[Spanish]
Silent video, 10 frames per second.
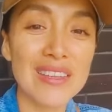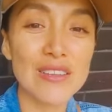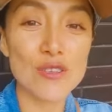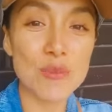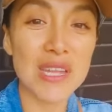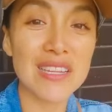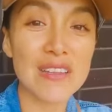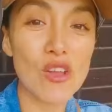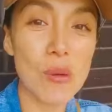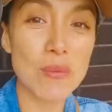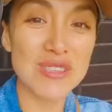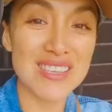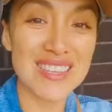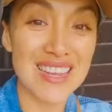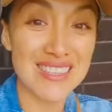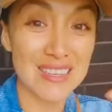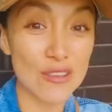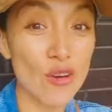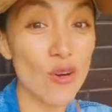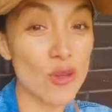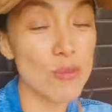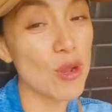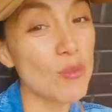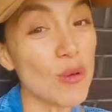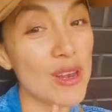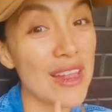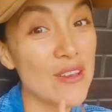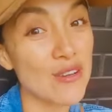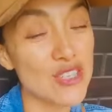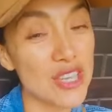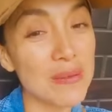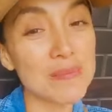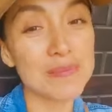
Dios mediante lo vamos a estar haciendo hoy, pero por la noche.